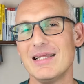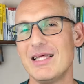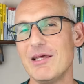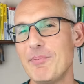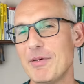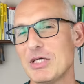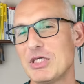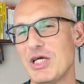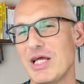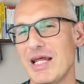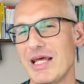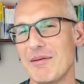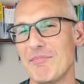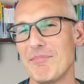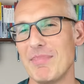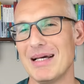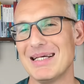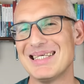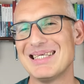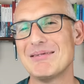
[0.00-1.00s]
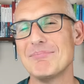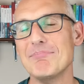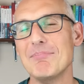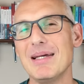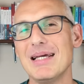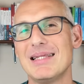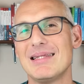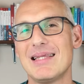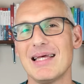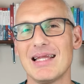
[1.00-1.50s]
Ti piacerebbe
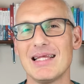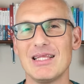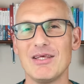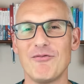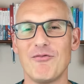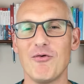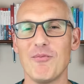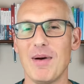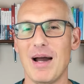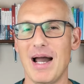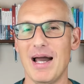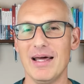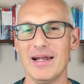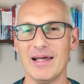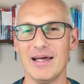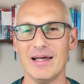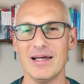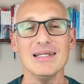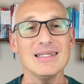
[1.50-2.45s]
smettere di fumare?